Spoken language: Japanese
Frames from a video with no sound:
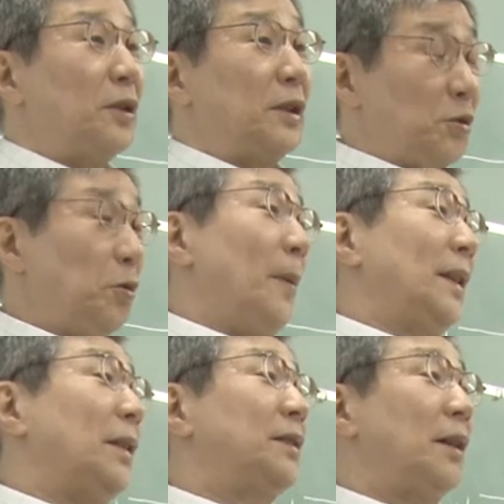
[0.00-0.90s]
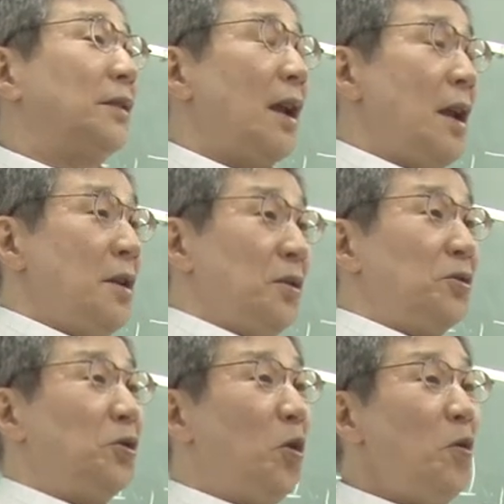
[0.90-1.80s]
その全く逆で
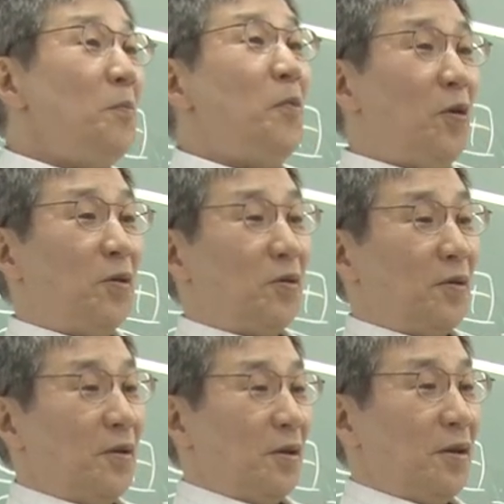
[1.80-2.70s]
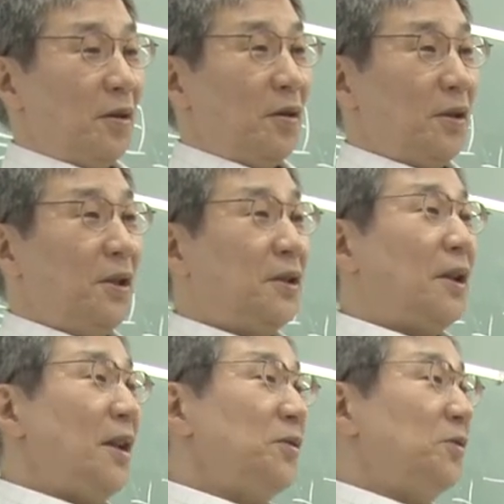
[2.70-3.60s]
日本も一
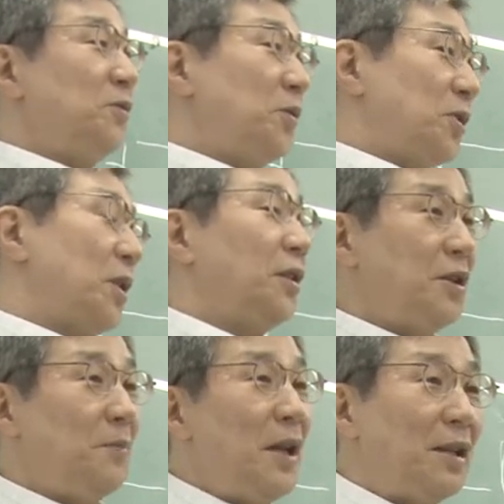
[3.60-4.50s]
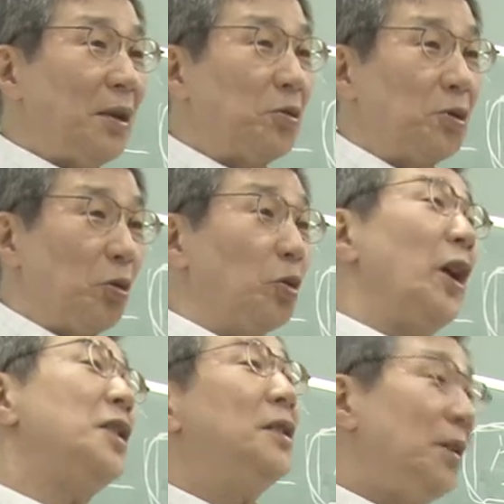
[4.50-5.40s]
見すると違って見えたのに同
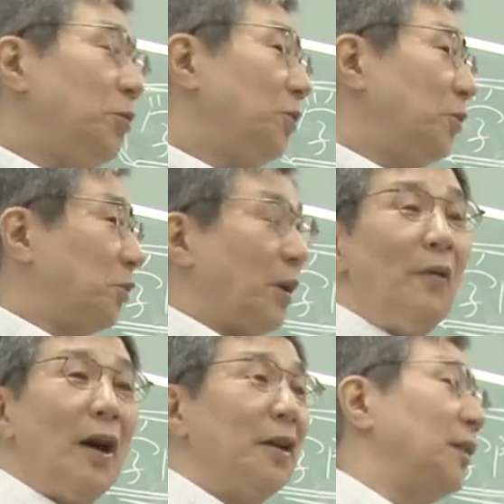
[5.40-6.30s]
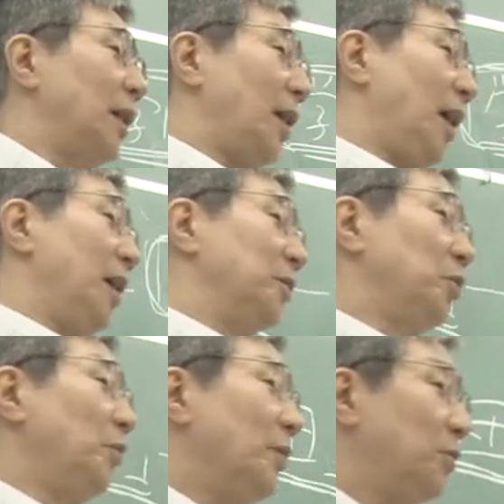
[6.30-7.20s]
じだよってことが分かったら
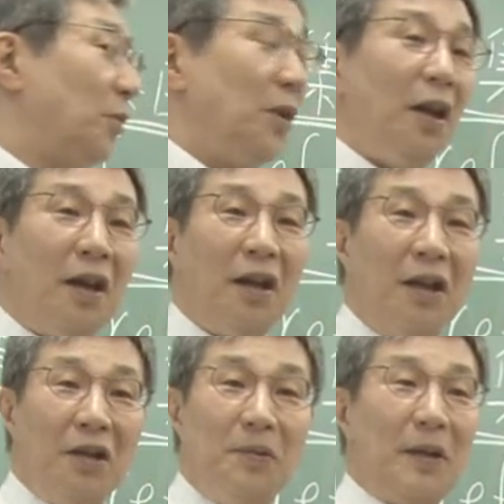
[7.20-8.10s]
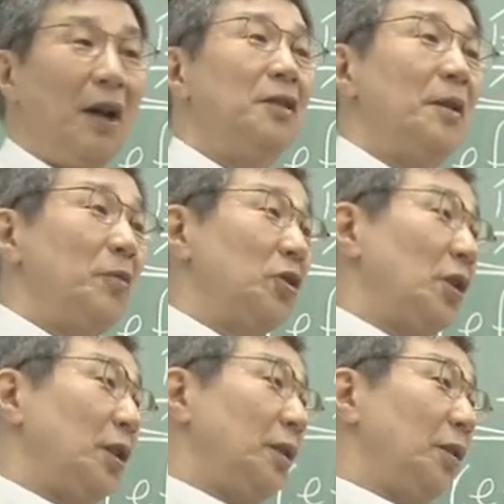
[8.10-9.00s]
それはそれで意味があるかもし
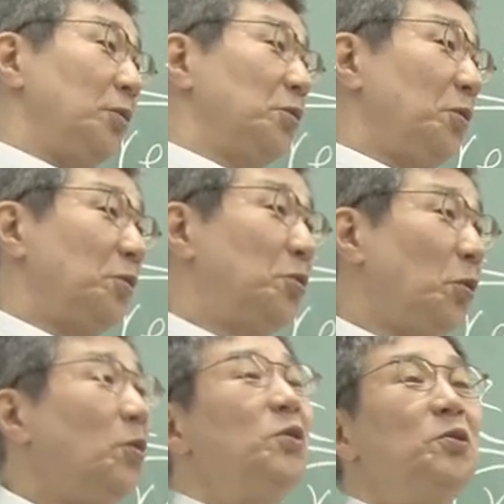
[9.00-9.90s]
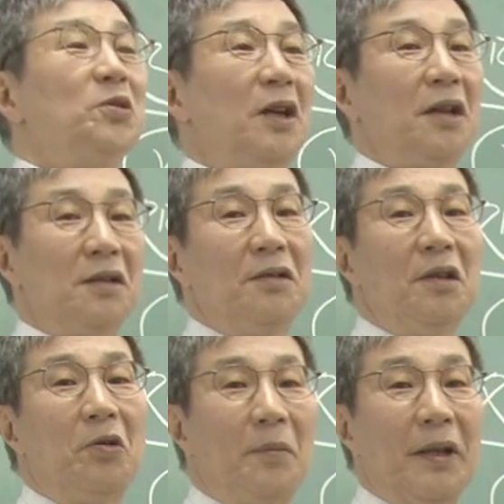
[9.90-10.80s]
れないんだけど、それをどう言うかっていう
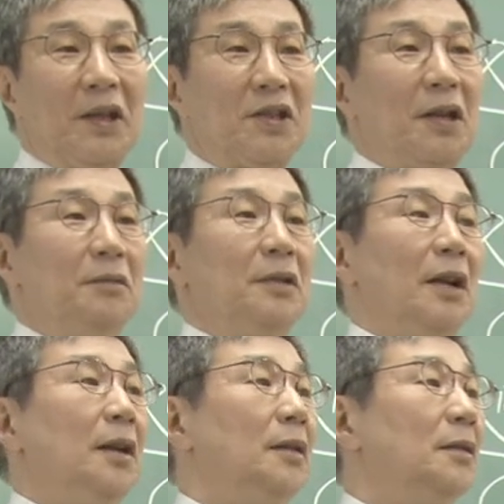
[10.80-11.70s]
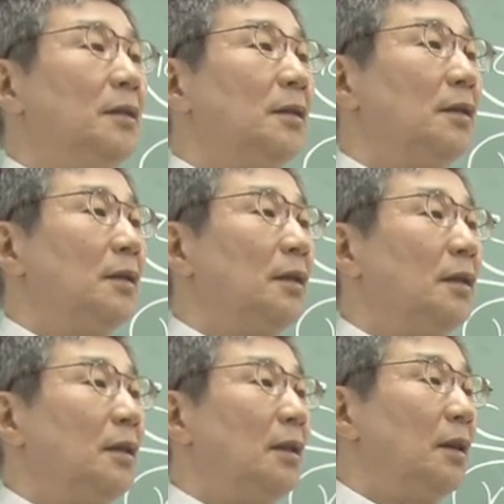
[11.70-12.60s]
のはこれまた違うんだな。
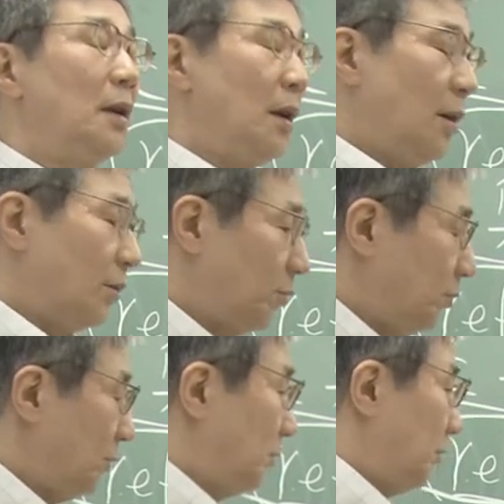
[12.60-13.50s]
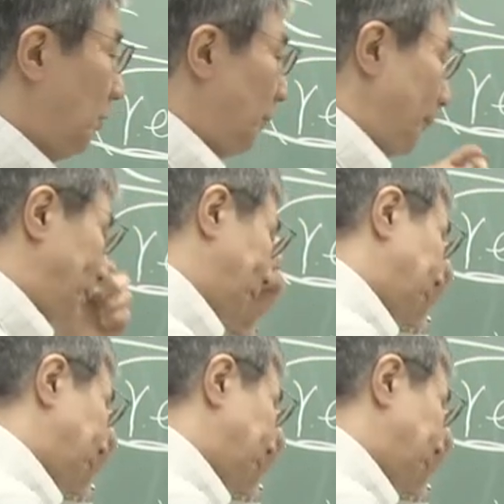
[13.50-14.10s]
そうすると